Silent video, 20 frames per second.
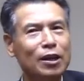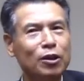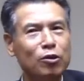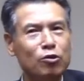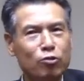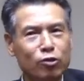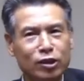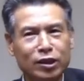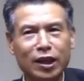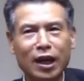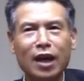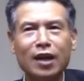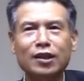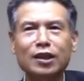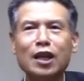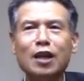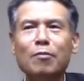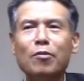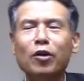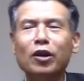육체의
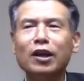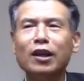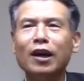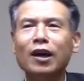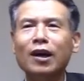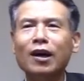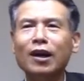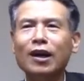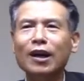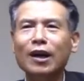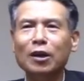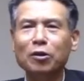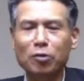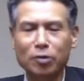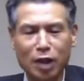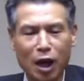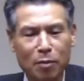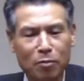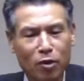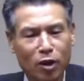질병이나 또
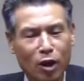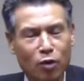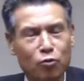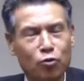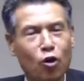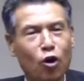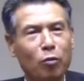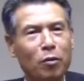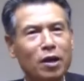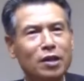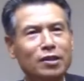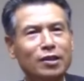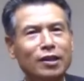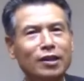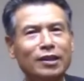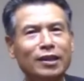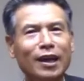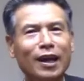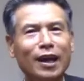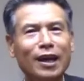생명의 위협이
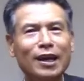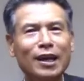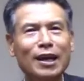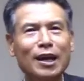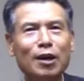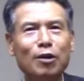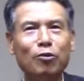있을 때